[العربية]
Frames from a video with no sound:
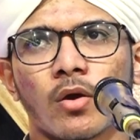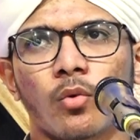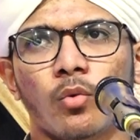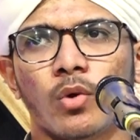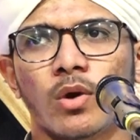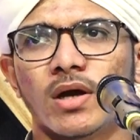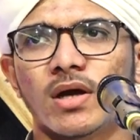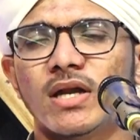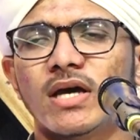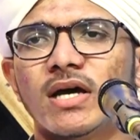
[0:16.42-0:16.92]

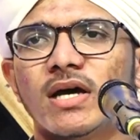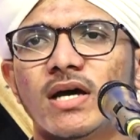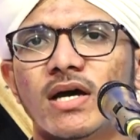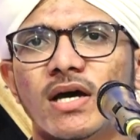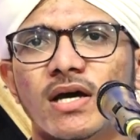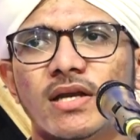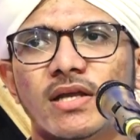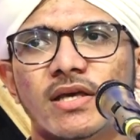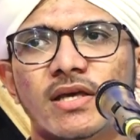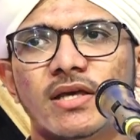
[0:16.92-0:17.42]

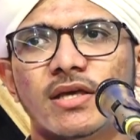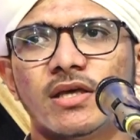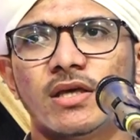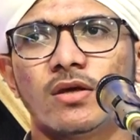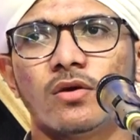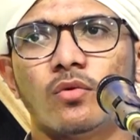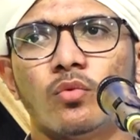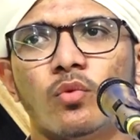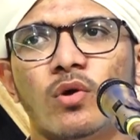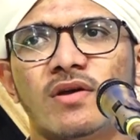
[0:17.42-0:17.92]
وعلى
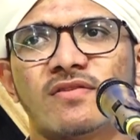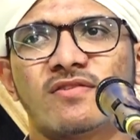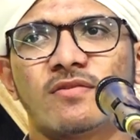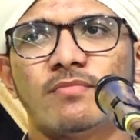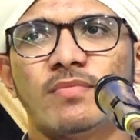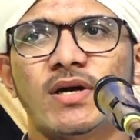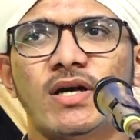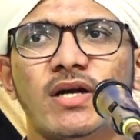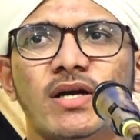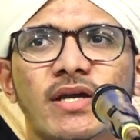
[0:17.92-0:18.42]
آله
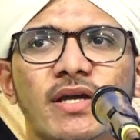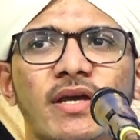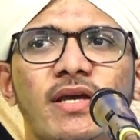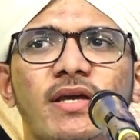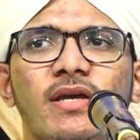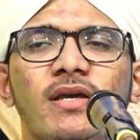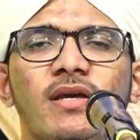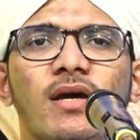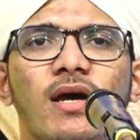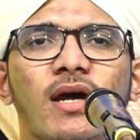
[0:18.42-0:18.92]
واتباعه
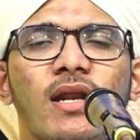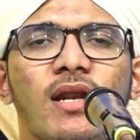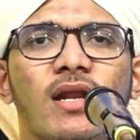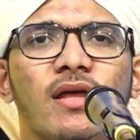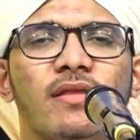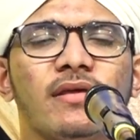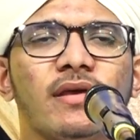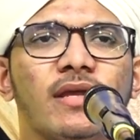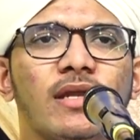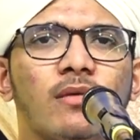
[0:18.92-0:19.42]

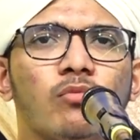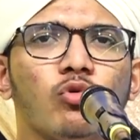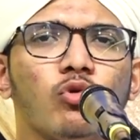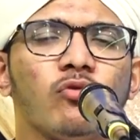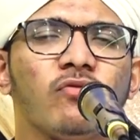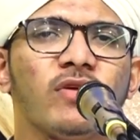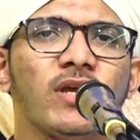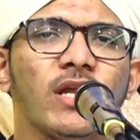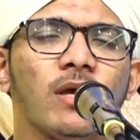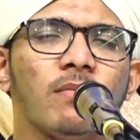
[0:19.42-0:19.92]
الذين
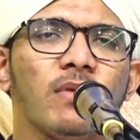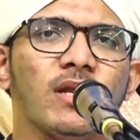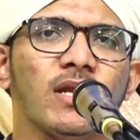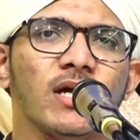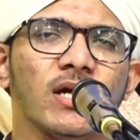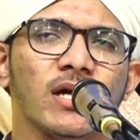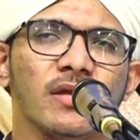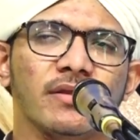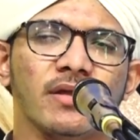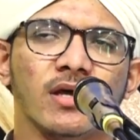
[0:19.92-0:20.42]
موفين
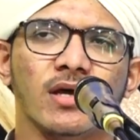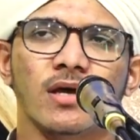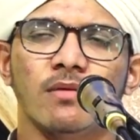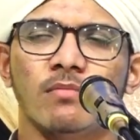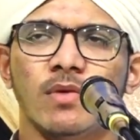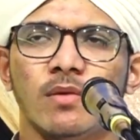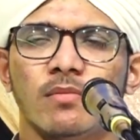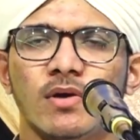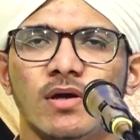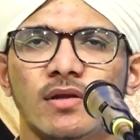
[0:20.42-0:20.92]
حده
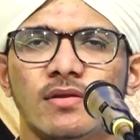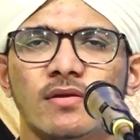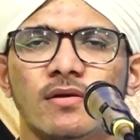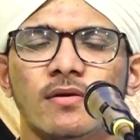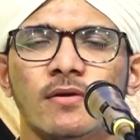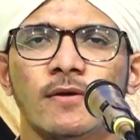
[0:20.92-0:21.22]
أما بعد